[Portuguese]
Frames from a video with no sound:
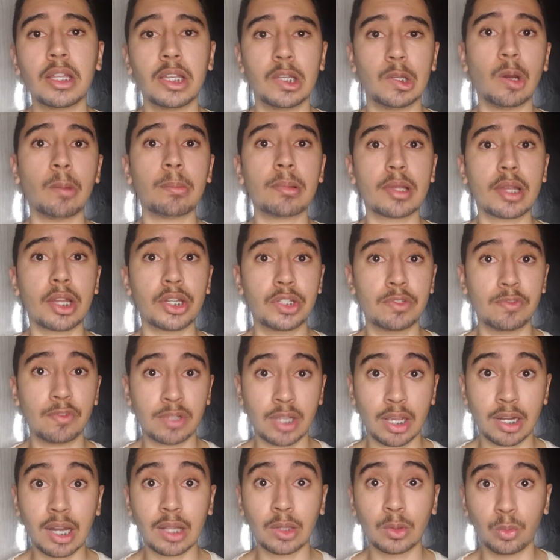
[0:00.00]
ele é um aplicativo
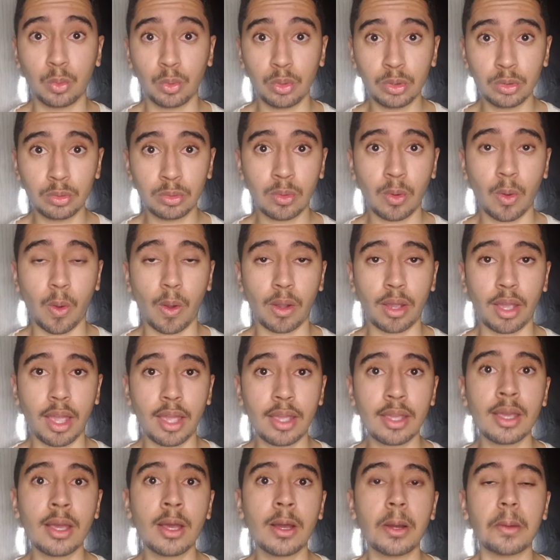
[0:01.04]
que é gratuito,
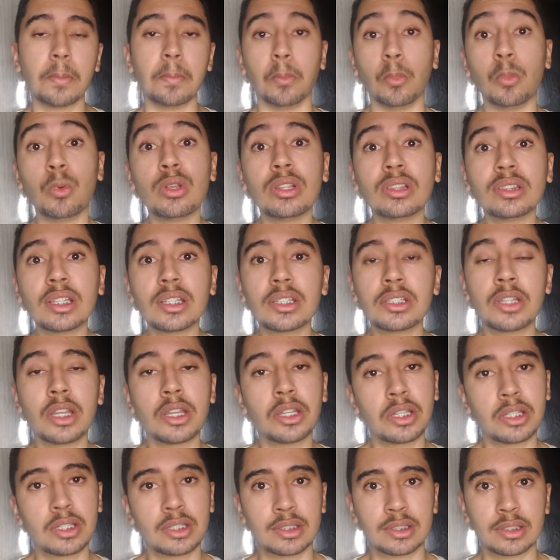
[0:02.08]
ok? Muita
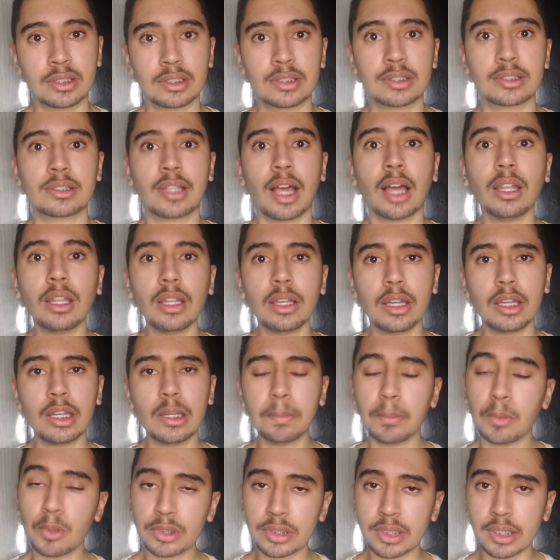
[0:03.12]
gente instala
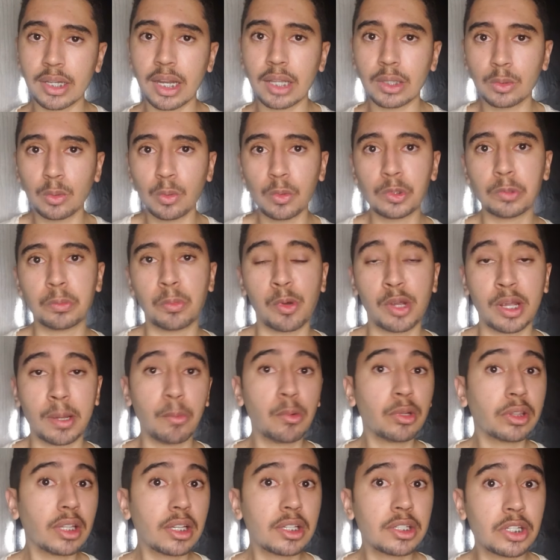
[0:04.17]
ele por ser gratuito, porque
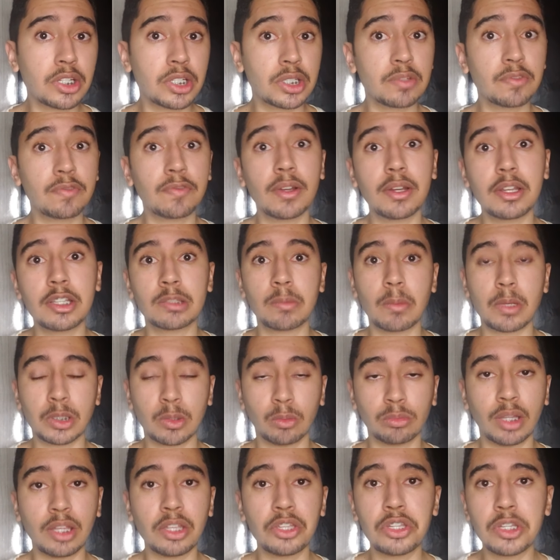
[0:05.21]
muita gente,
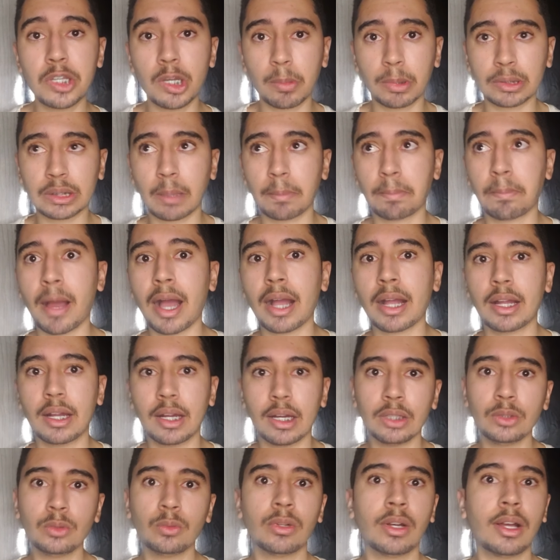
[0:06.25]
infelizmente, não tem dinheiro para estar tá
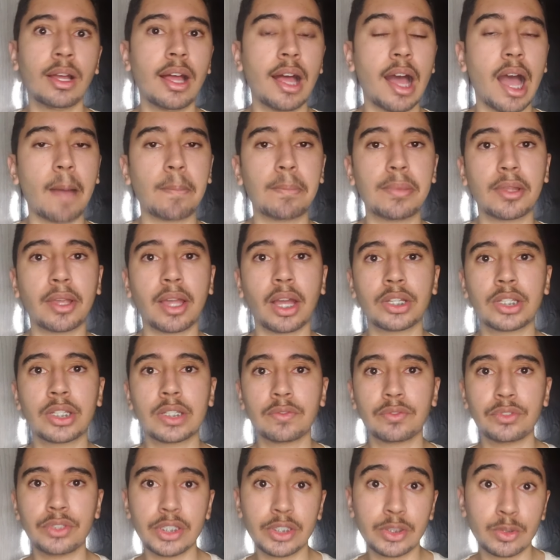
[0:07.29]
pagando
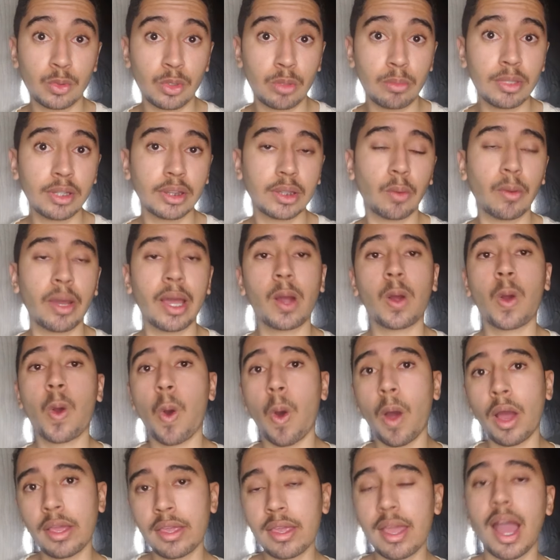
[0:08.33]
aplicativo de streaming, então
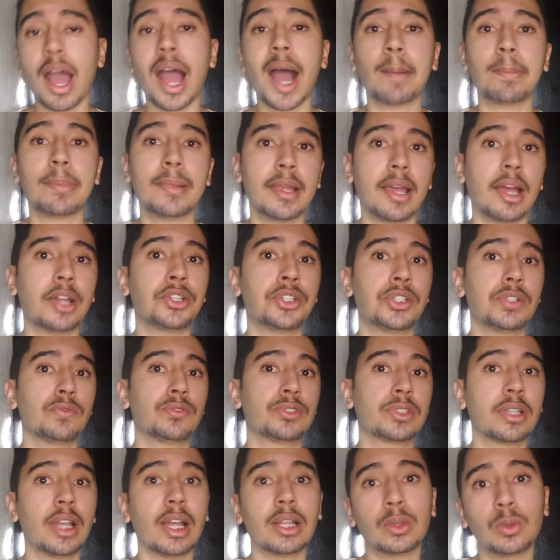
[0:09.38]
recorrem a
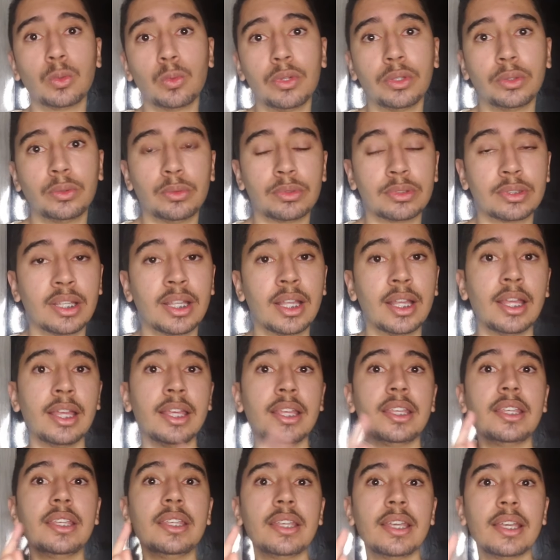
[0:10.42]
aplicativos gratuitos.
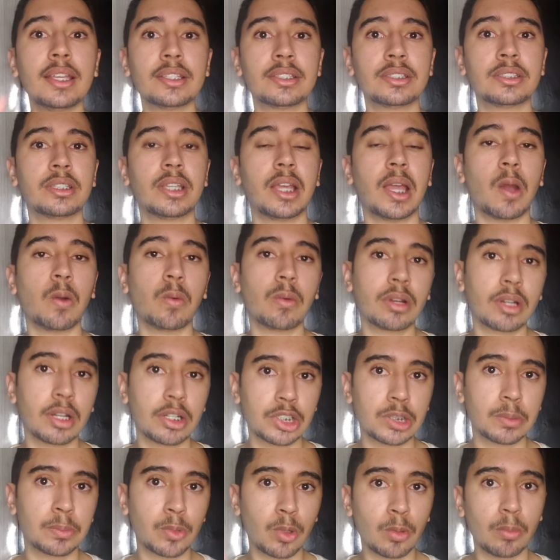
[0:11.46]
E esse é um
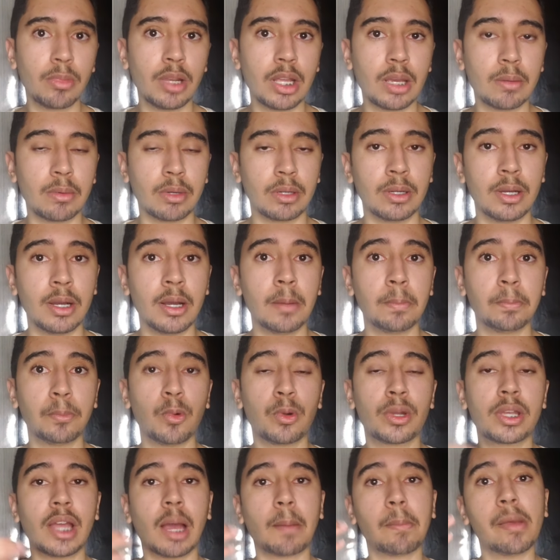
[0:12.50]
grande problema,
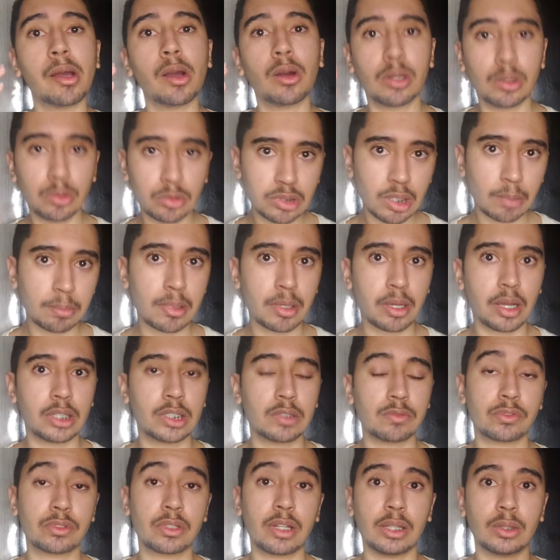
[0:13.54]
porque a maioria dos
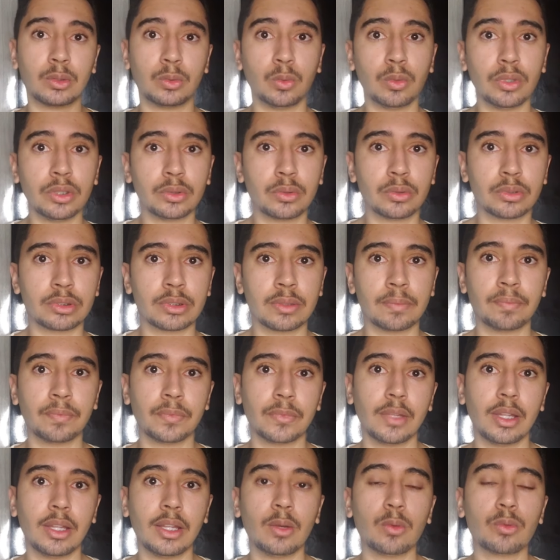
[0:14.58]
aplicativos gratuitos,
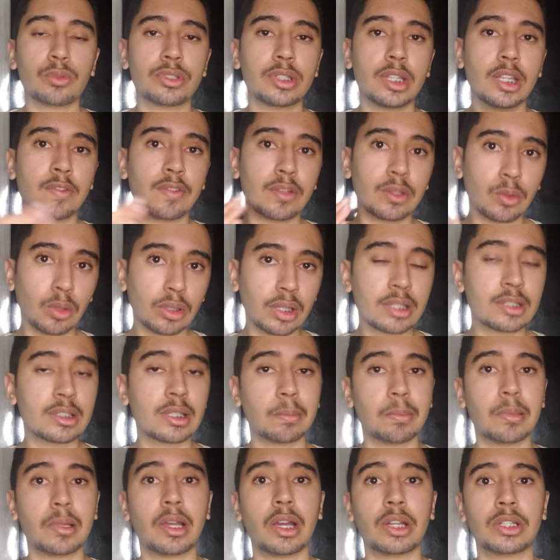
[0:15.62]
o servidor
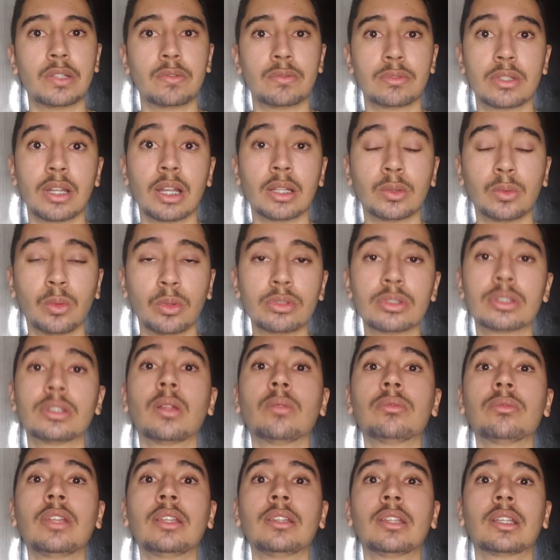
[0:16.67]
desses aplicativos gratuitos
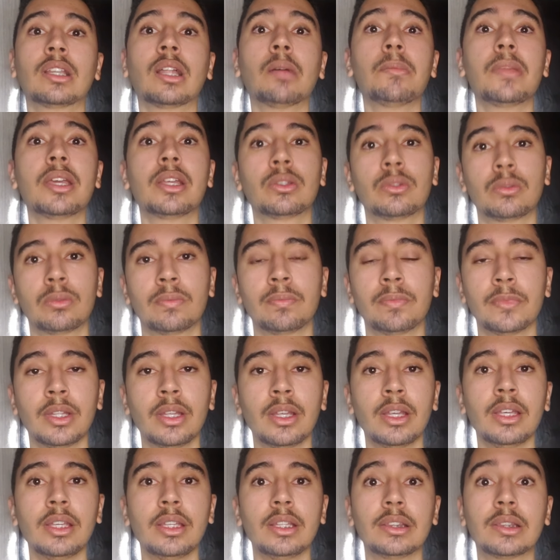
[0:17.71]
não tem tratamento.
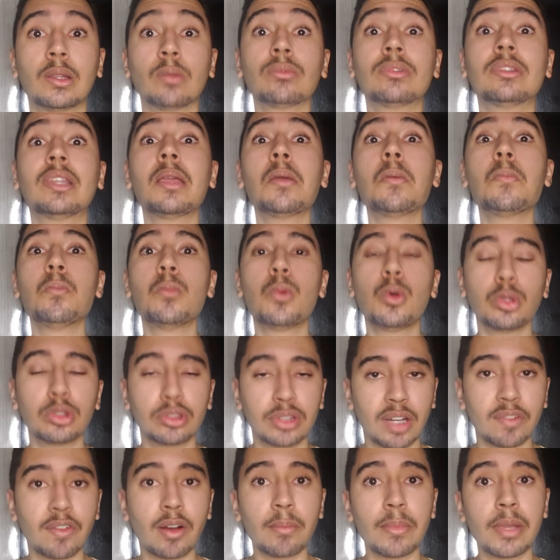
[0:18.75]
Então tem
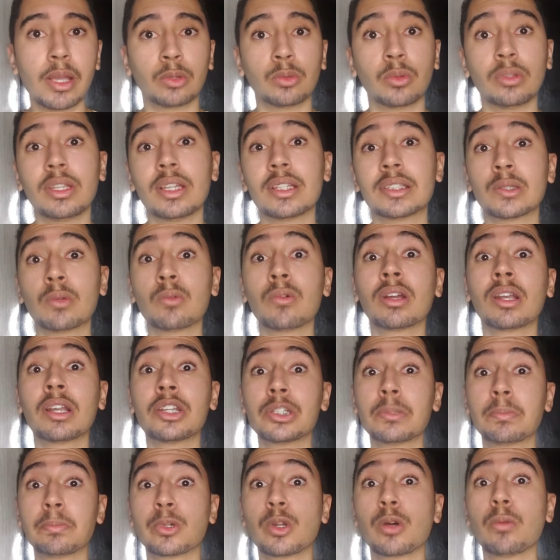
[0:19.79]
muito travamento e esse é um
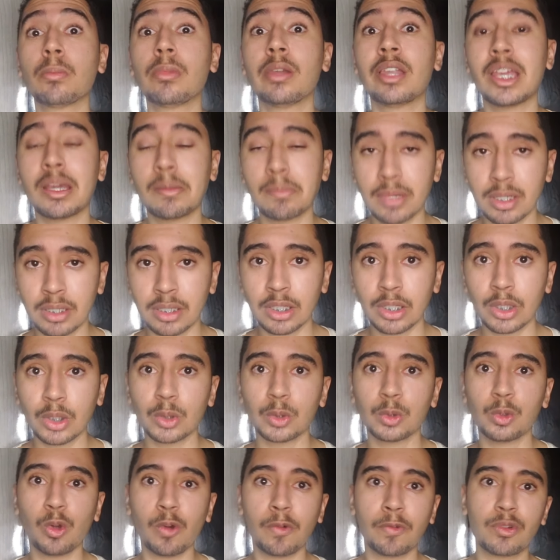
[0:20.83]
grande problema
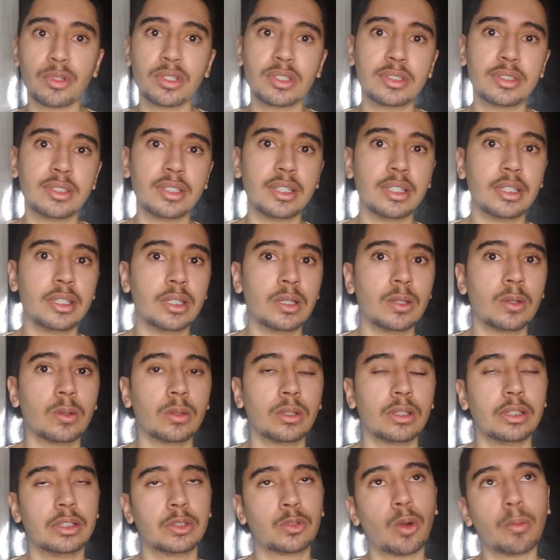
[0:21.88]
do FreeCine,
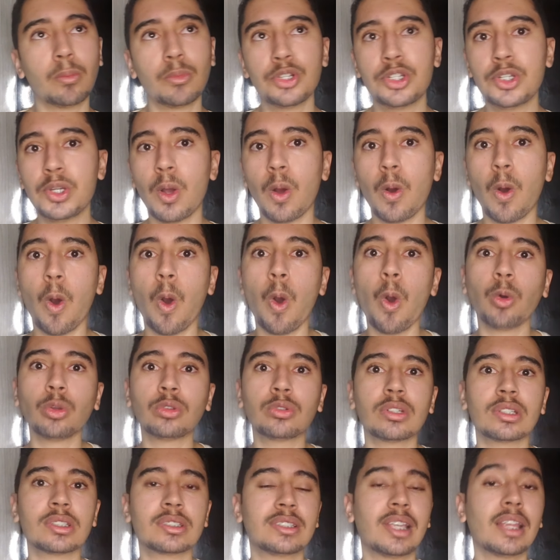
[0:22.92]
como de
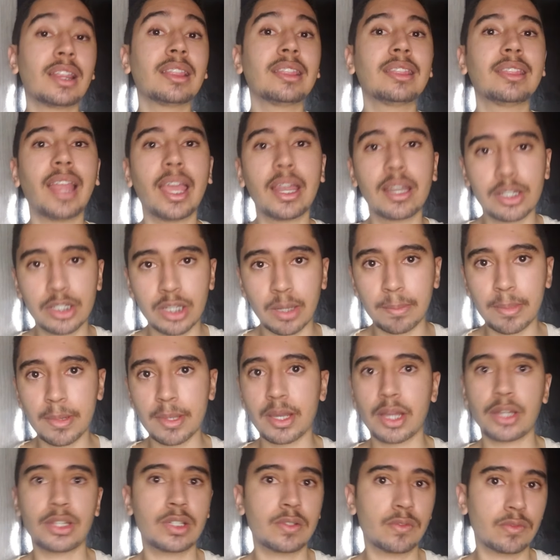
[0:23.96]
outras centenas de
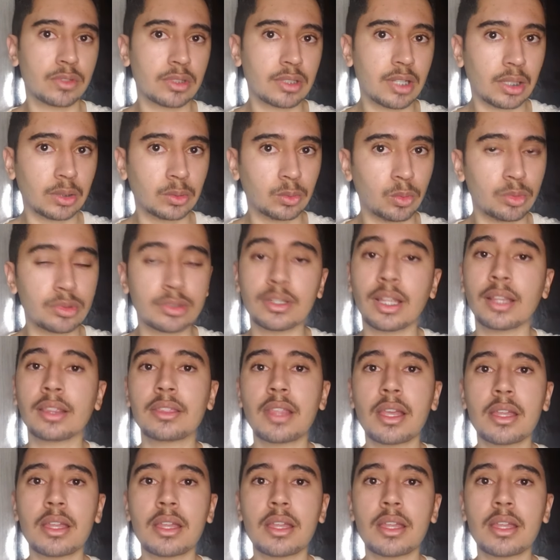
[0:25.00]
aplicativos gratuitos na